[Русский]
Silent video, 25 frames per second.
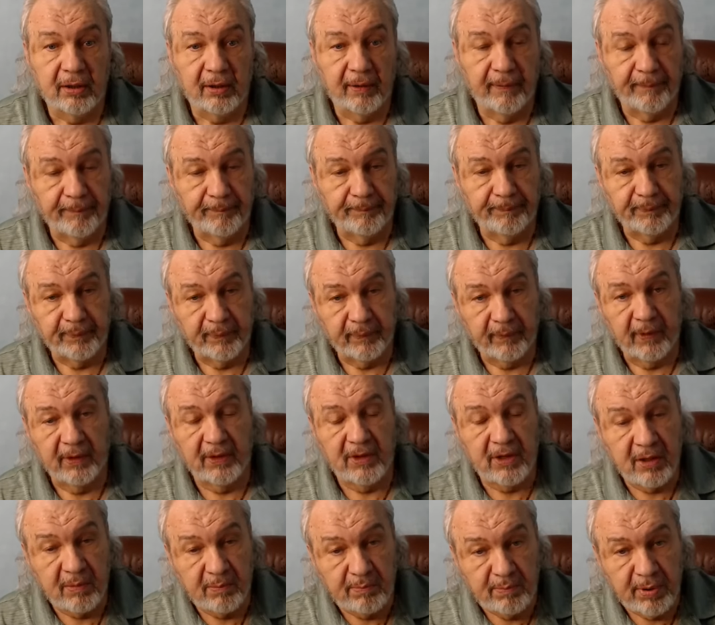
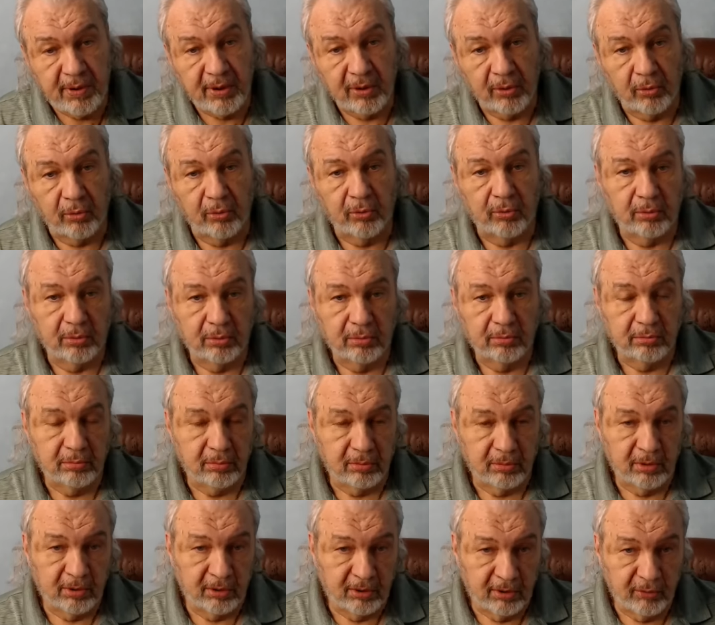Нибиру,
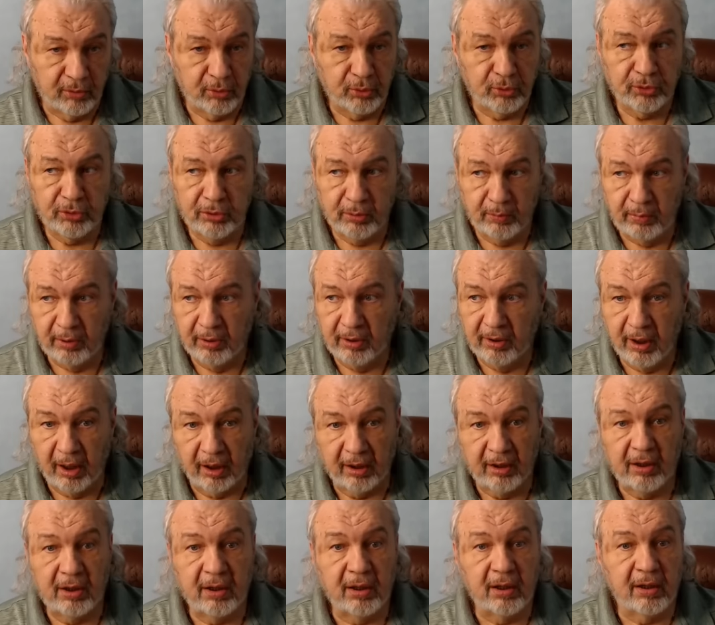для того, чтобы,
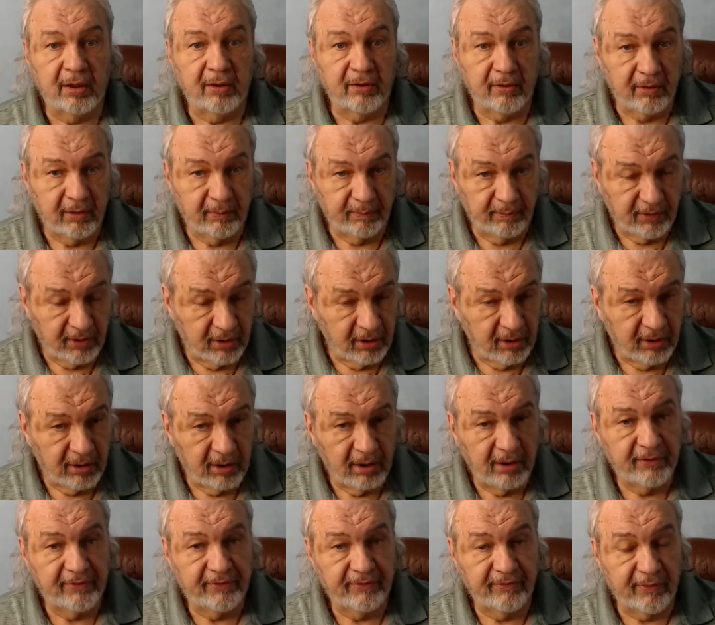как и
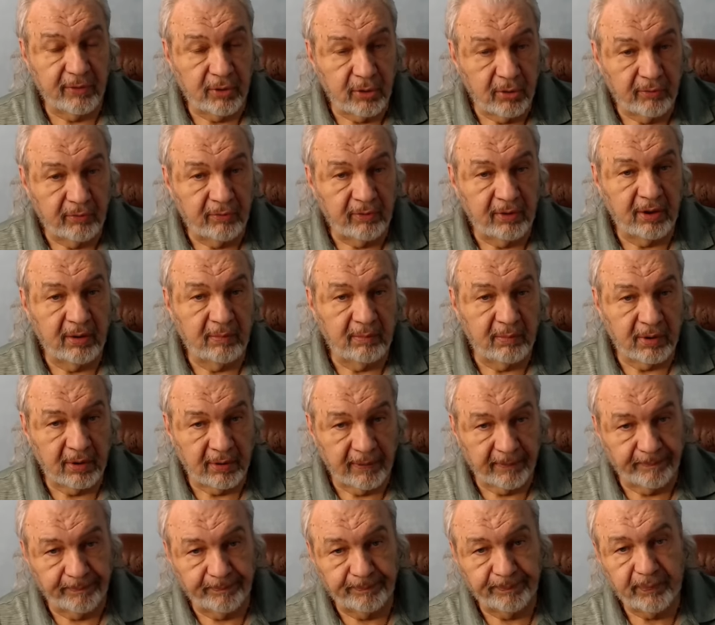в свое время
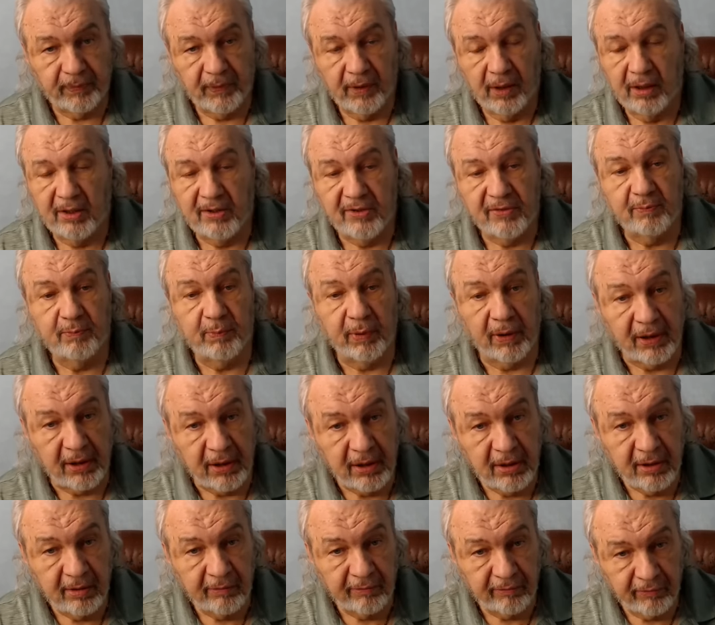
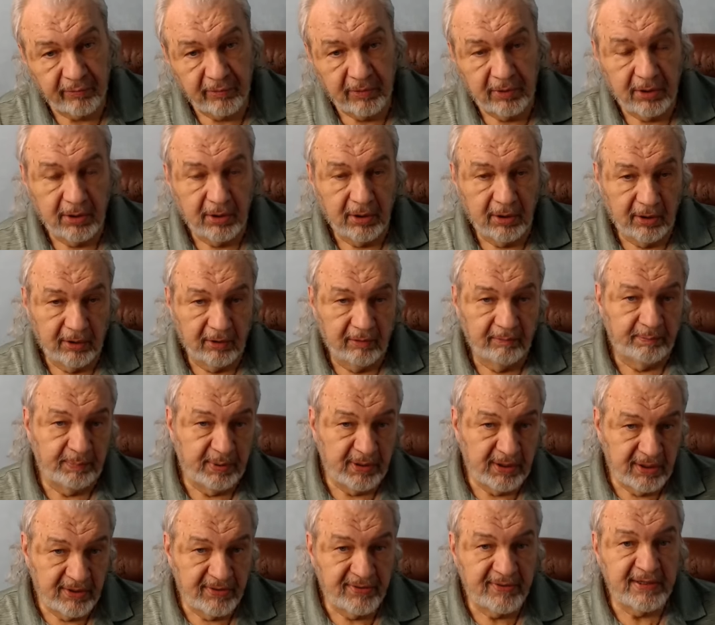исполинов,
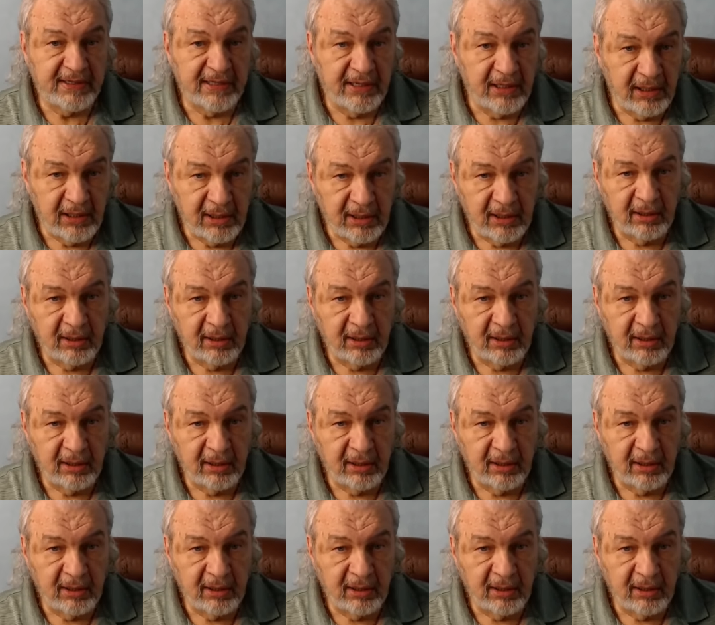переселили,